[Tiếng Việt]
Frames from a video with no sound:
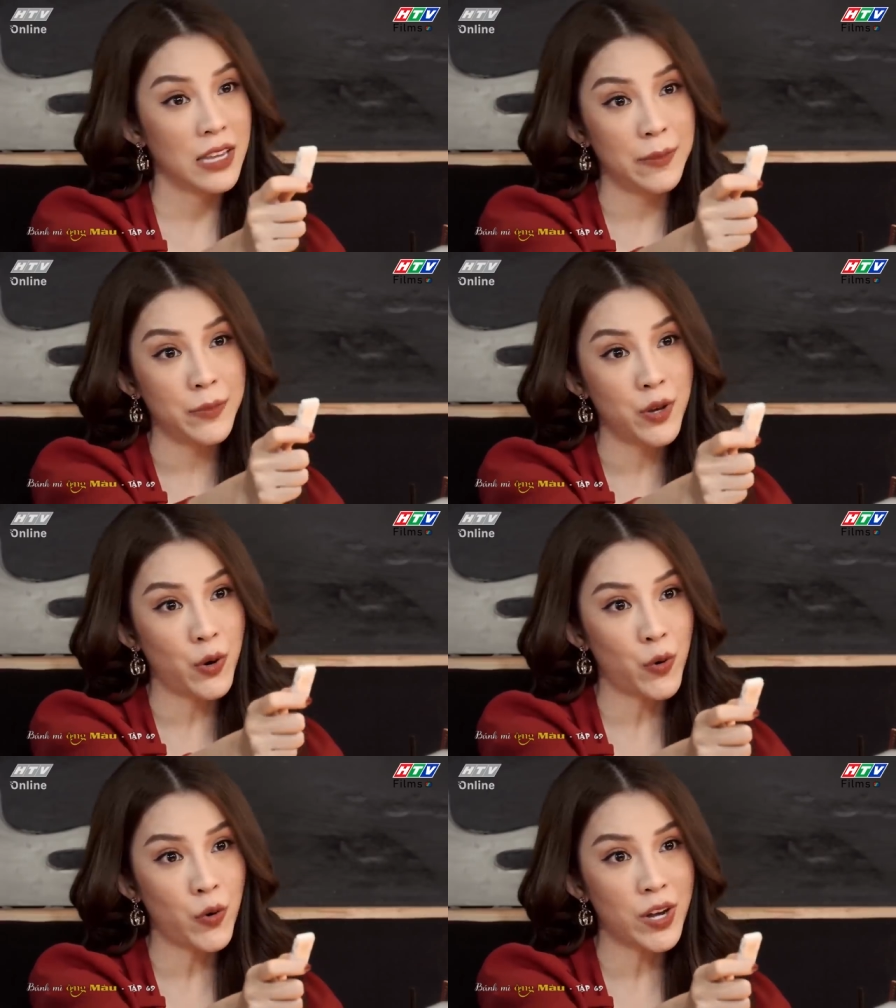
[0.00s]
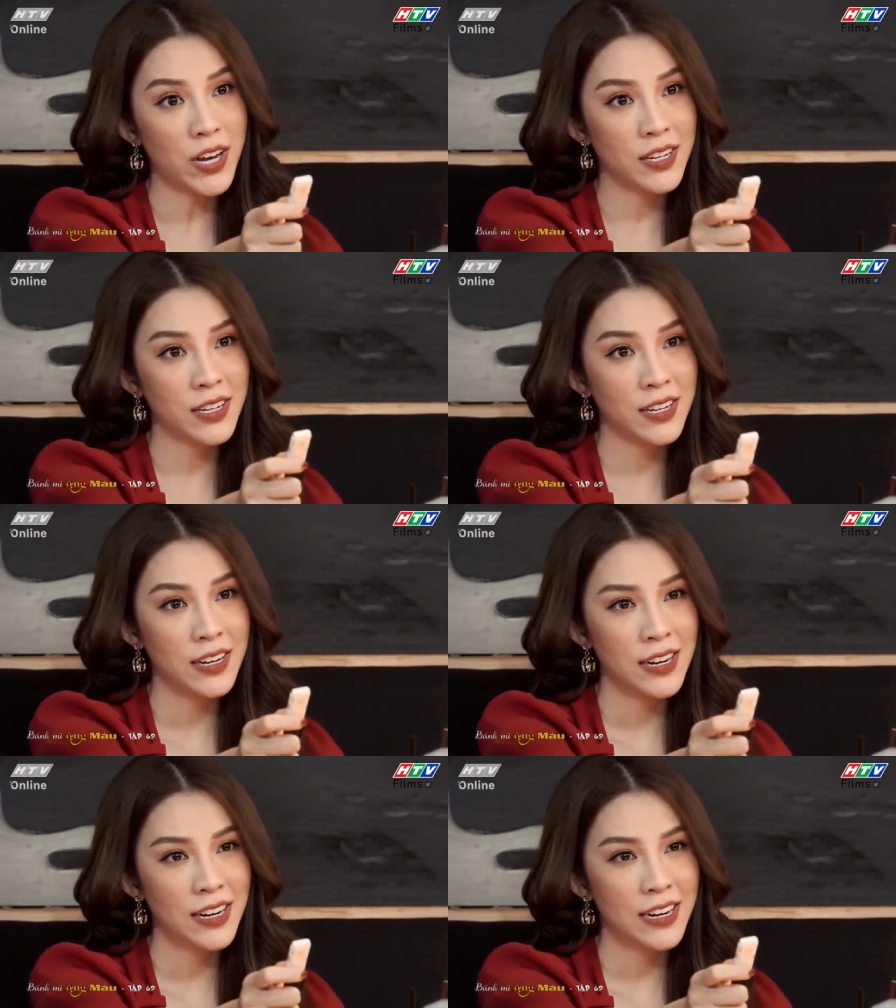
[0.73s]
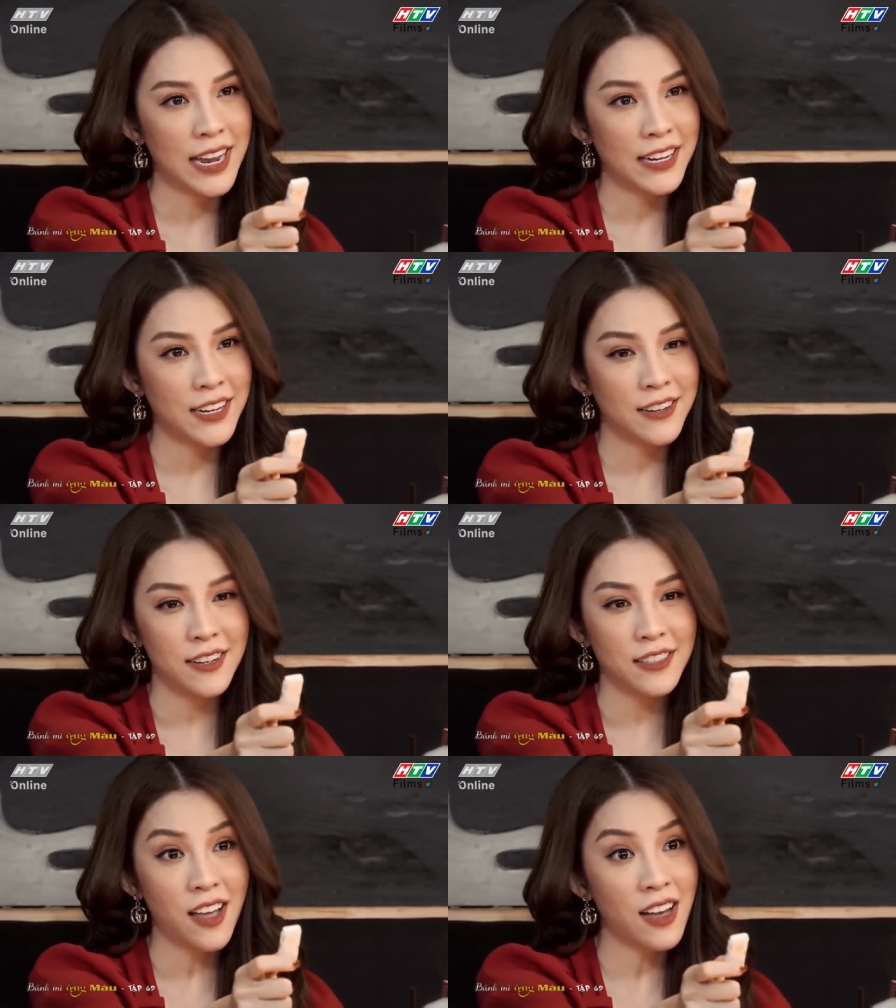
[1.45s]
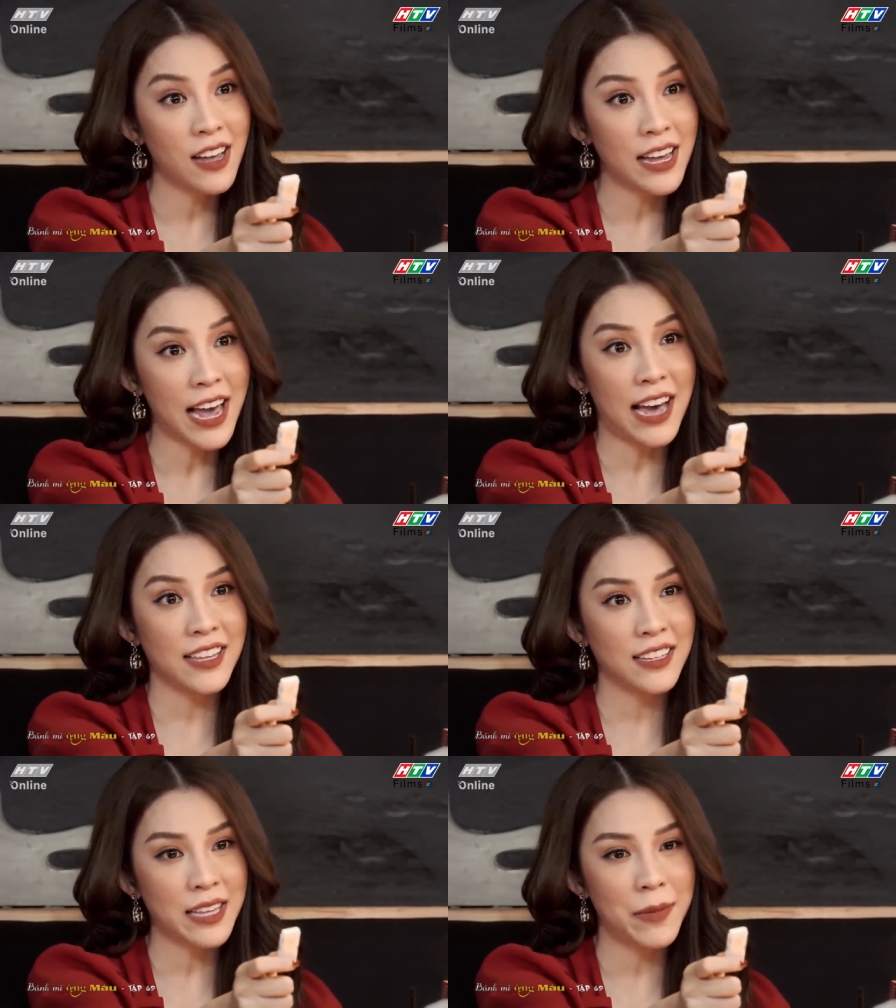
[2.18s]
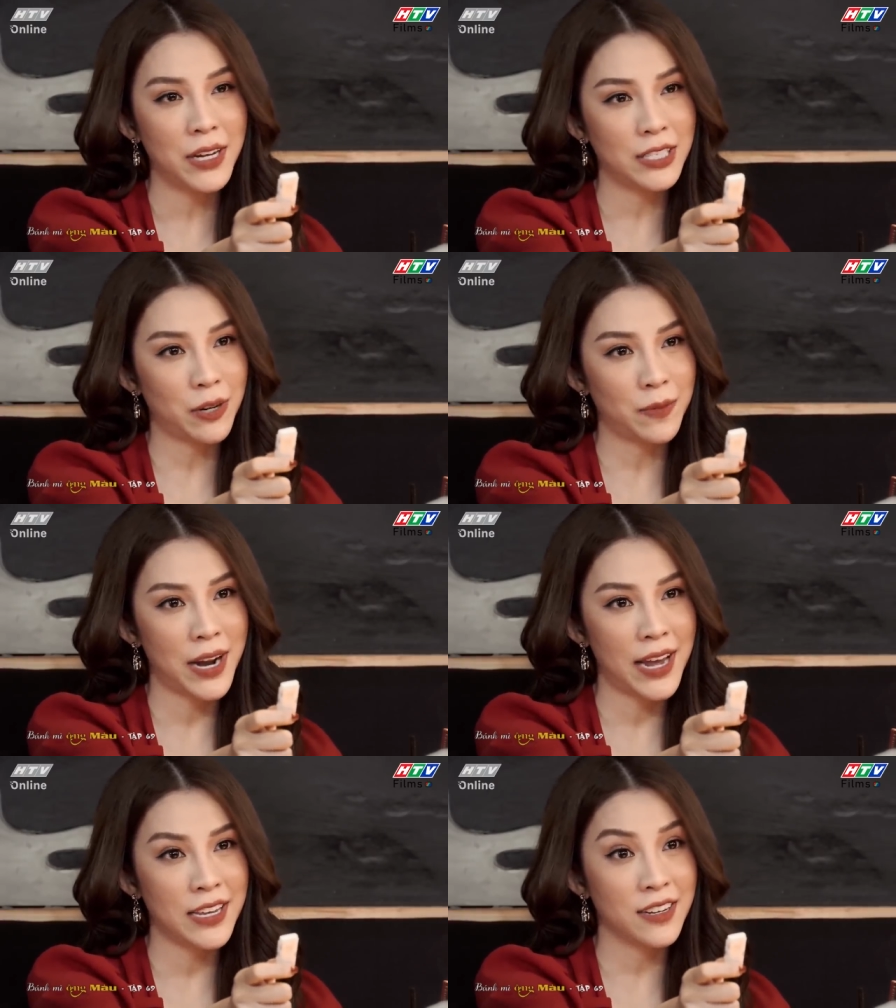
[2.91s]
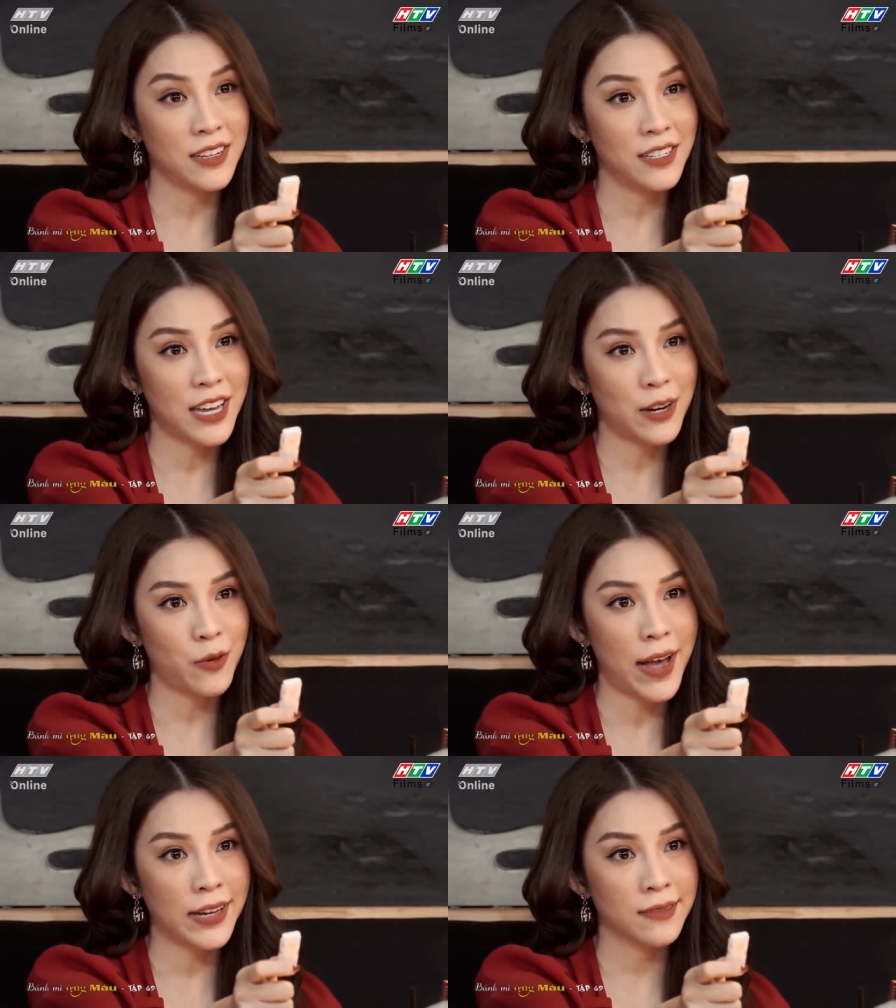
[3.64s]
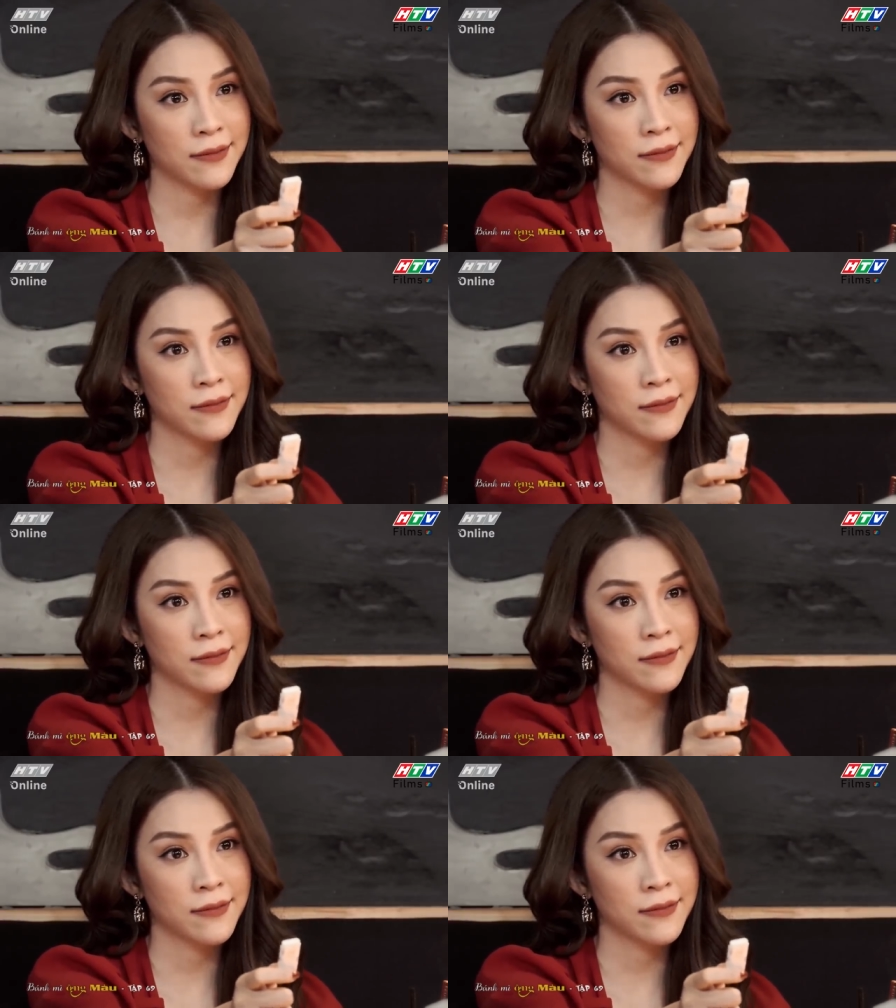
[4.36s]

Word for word: nhiệm vụ của cưng đã đi rửa tất cả những tấm hình trong đây và gửi cho anh Quang